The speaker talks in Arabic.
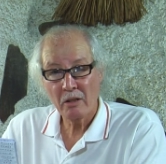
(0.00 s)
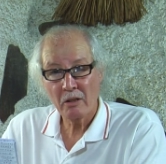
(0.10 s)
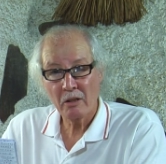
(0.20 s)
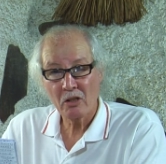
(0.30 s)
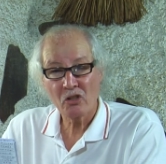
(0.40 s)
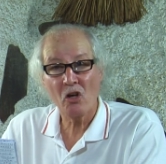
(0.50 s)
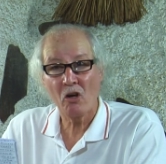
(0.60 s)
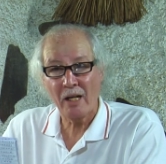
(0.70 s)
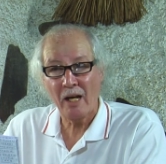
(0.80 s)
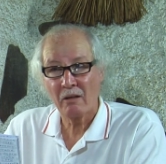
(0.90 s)
آه،
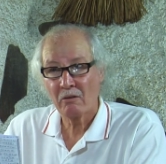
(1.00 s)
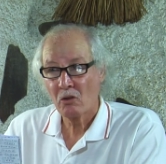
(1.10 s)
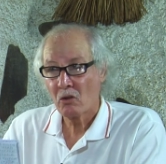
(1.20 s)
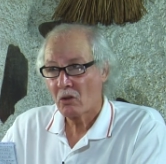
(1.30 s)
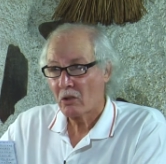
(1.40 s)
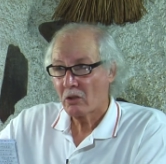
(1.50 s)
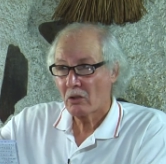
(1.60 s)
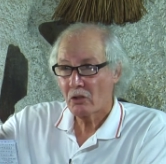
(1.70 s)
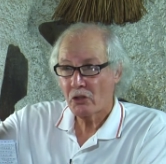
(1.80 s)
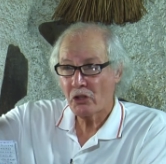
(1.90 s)
صونا
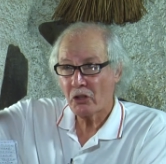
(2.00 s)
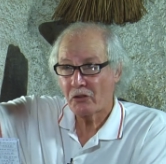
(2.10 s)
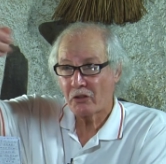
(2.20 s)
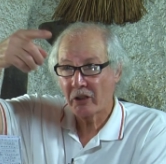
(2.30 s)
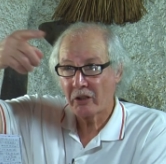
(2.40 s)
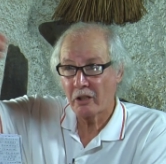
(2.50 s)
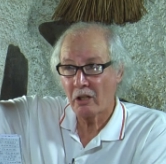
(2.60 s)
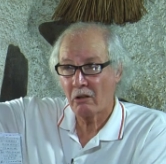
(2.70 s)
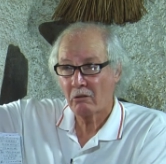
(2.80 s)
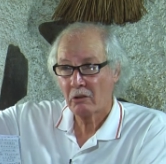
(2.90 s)
جيستين
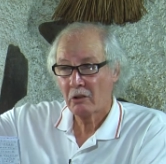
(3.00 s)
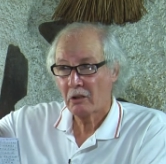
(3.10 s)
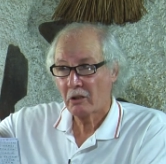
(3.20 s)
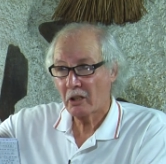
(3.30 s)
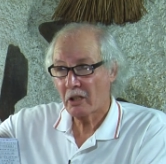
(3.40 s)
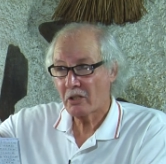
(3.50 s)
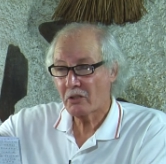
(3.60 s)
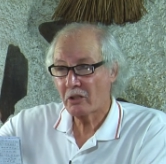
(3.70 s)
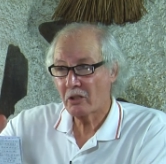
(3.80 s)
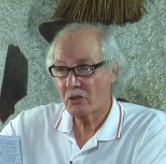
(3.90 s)
ديها ني غادي
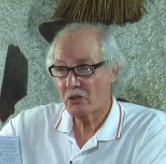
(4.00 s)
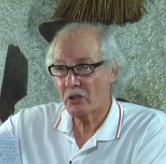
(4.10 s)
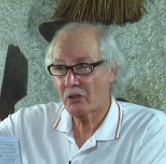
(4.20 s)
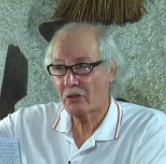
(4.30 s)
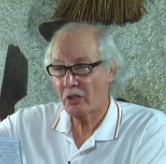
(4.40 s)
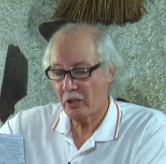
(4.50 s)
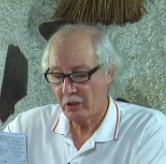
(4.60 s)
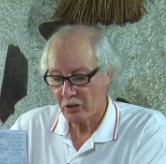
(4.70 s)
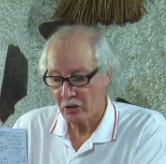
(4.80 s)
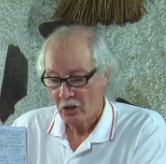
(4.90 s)
السنيد
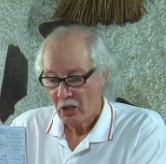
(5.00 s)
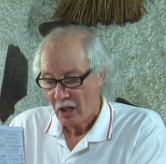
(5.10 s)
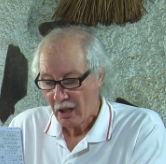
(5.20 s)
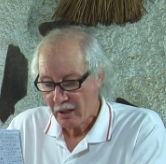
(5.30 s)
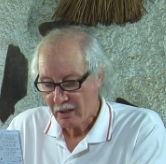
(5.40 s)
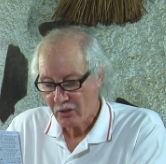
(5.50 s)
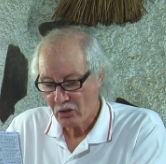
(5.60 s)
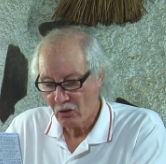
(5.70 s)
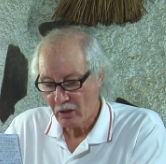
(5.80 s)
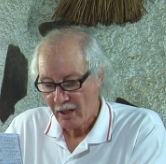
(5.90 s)
تاني قانا
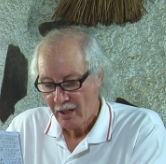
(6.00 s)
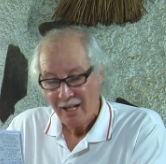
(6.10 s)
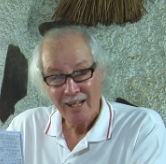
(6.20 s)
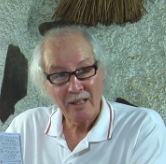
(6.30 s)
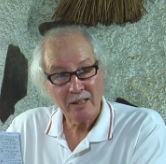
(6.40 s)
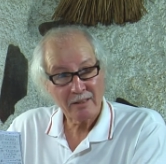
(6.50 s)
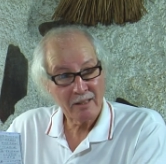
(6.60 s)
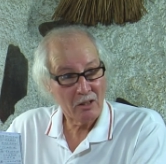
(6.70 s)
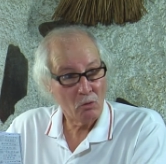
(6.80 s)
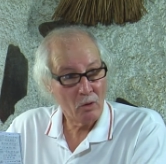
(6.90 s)
صونا قانا
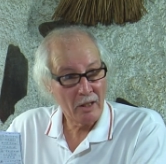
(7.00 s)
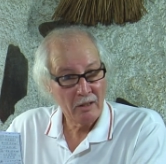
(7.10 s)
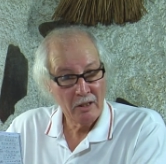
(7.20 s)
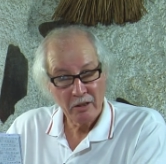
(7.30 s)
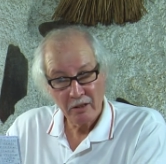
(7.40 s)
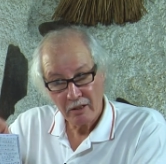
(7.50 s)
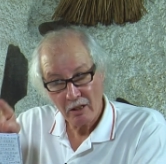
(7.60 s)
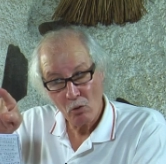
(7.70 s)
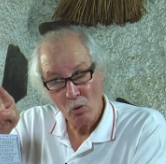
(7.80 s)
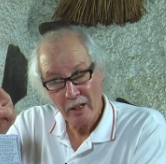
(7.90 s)
الثغوة ذي
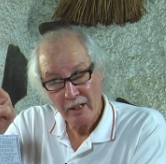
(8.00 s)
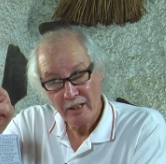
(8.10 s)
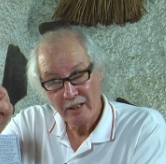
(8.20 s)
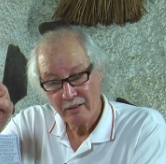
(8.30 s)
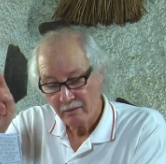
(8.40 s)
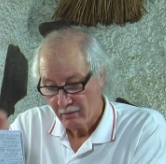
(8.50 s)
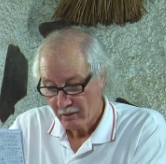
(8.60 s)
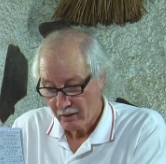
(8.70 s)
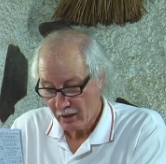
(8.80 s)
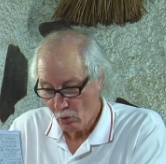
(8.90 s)
ثغوين
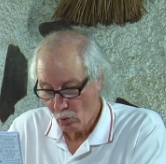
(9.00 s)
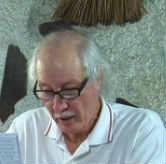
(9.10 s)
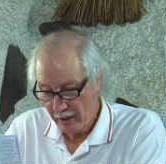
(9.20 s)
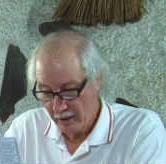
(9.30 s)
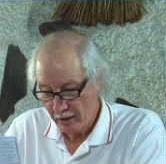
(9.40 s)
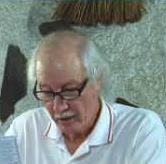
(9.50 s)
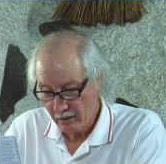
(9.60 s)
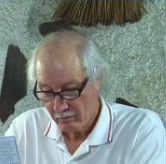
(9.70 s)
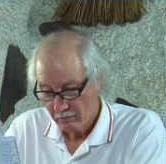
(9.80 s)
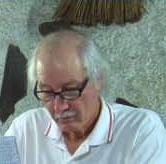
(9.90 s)
ثغوة ني